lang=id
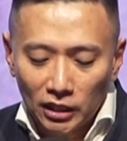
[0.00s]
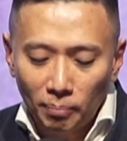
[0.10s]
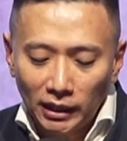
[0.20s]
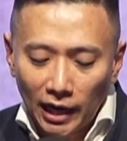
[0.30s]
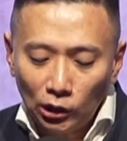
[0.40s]

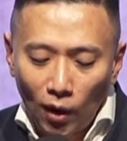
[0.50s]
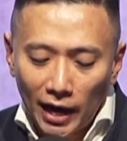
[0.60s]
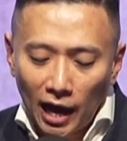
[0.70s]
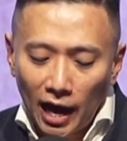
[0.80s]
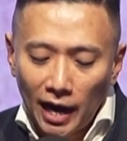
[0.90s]
Sementara itu
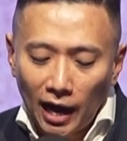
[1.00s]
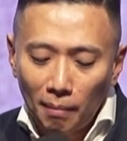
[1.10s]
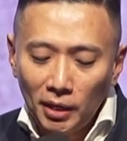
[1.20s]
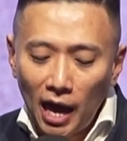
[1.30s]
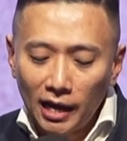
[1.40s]
anak-anak
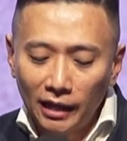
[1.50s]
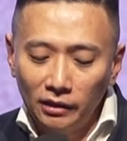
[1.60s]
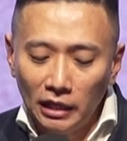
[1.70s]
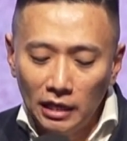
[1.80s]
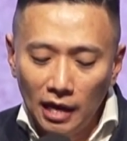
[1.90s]
kami
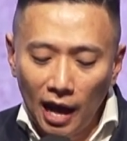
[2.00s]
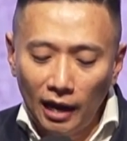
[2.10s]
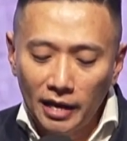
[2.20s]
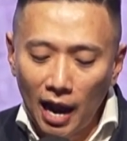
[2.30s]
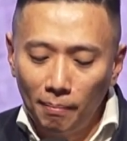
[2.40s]
akan
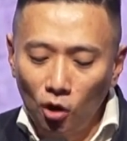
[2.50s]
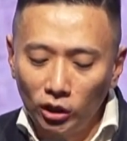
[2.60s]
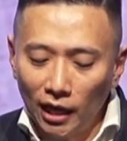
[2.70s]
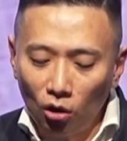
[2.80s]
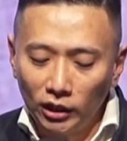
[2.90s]
tinggal dalam
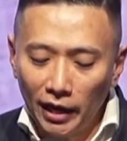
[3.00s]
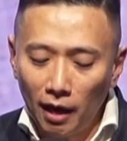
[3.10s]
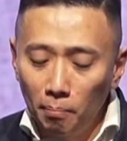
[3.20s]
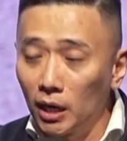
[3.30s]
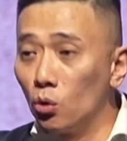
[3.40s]
kota-kota
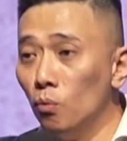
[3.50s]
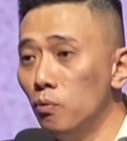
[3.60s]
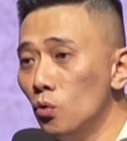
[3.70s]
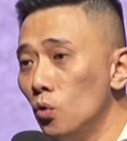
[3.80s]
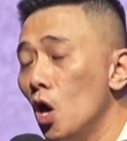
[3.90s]
yang
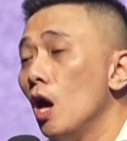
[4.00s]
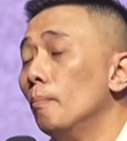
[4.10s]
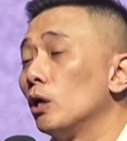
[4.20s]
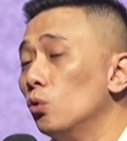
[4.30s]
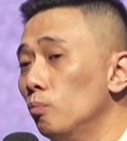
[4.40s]
berkubu.
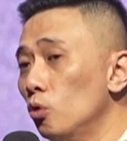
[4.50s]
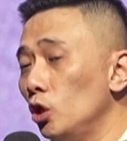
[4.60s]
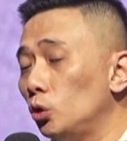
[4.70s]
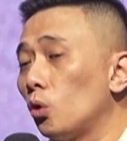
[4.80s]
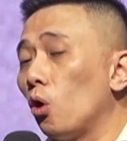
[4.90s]
Berkubu
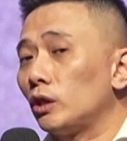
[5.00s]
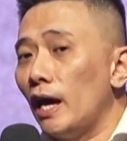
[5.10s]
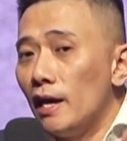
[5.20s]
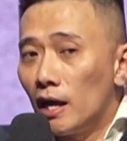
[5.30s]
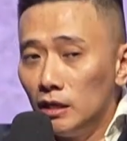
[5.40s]
itu kota
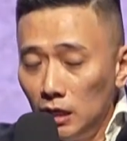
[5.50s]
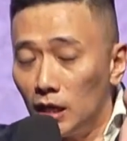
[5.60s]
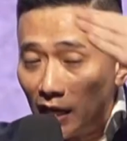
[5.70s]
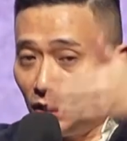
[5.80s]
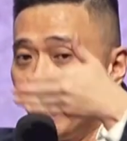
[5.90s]
yang
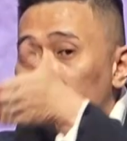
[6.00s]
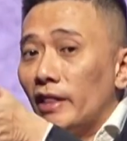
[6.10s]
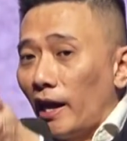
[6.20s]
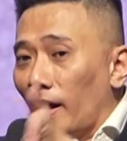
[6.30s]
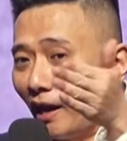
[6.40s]
dikasih
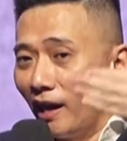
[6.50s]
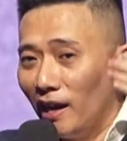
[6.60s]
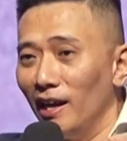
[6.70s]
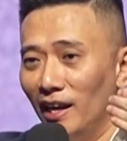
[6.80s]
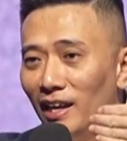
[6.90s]
benteng.
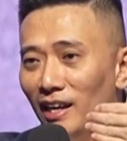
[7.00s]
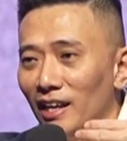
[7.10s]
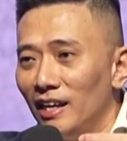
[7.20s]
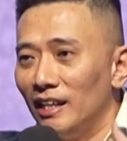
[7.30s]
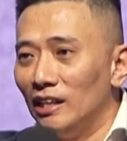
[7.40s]

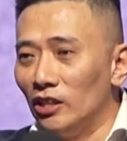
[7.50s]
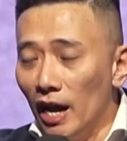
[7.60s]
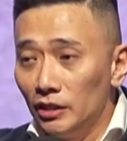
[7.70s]
Gitu ya.